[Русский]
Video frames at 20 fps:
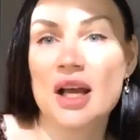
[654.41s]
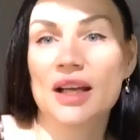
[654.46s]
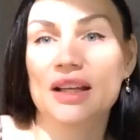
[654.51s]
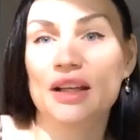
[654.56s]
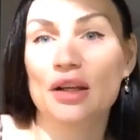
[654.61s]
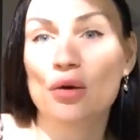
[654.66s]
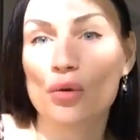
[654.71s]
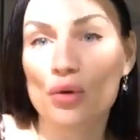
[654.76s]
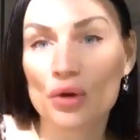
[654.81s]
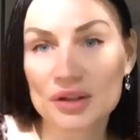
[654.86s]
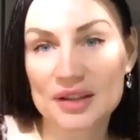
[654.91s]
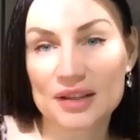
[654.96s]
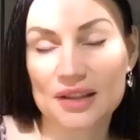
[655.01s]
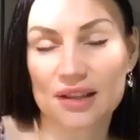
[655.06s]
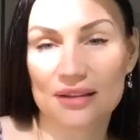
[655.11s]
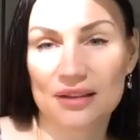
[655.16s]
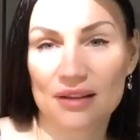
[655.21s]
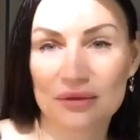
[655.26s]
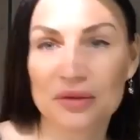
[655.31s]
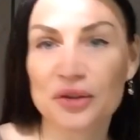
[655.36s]
И он
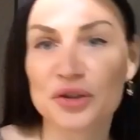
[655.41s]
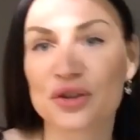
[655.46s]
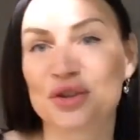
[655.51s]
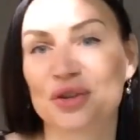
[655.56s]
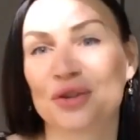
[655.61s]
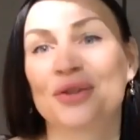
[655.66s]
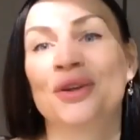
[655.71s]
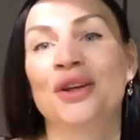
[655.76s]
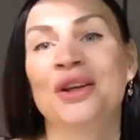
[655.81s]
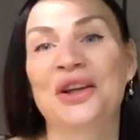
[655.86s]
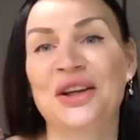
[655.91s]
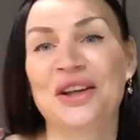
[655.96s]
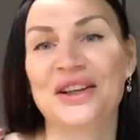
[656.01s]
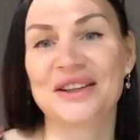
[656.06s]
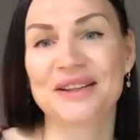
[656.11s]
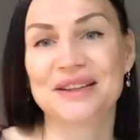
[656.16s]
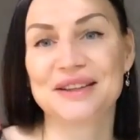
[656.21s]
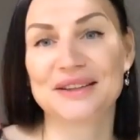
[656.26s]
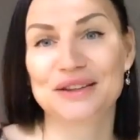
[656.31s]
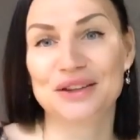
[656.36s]
становился
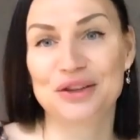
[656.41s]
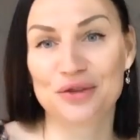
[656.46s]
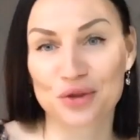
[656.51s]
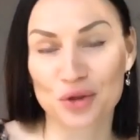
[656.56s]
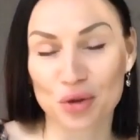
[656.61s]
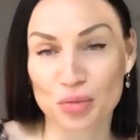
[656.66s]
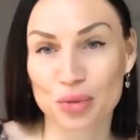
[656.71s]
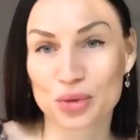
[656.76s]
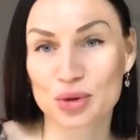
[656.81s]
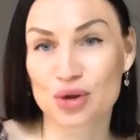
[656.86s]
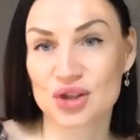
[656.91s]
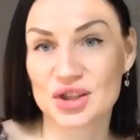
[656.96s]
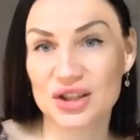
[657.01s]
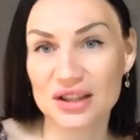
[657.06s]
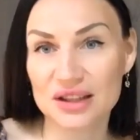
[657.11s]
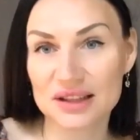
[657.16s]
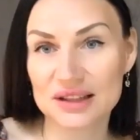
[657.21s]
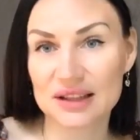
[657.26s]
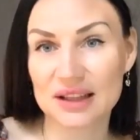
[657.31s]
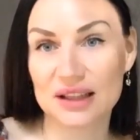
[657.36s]
только э, еще
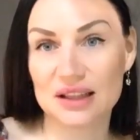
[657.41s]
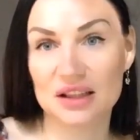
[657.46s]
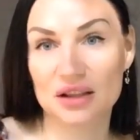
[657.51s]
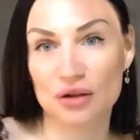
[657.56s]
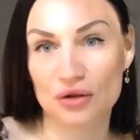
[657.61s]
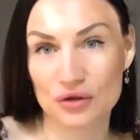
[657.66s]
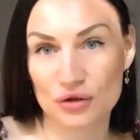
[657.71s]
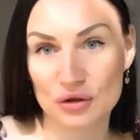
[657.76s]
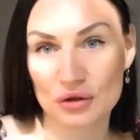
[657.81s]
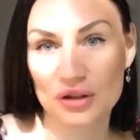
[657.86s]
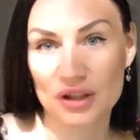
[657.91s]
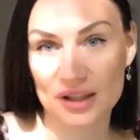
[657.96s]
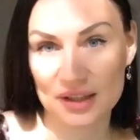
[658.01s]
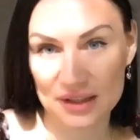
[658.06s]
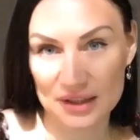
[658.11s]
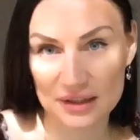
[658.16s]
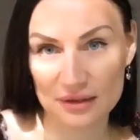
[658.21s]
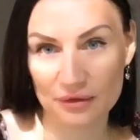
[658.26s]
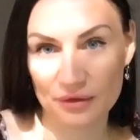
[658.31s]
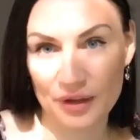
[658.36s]
пушистее и еще
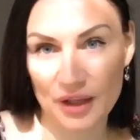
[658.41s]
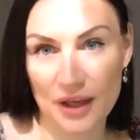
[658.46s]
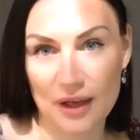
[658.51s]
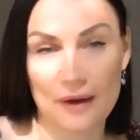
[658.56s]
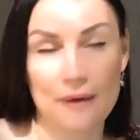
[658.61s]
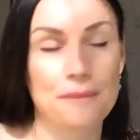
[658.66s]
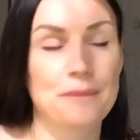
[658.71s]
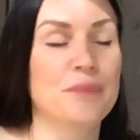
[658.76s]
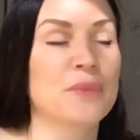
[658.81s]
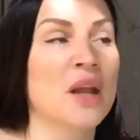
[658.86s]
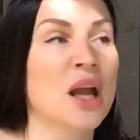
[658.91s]
красивее.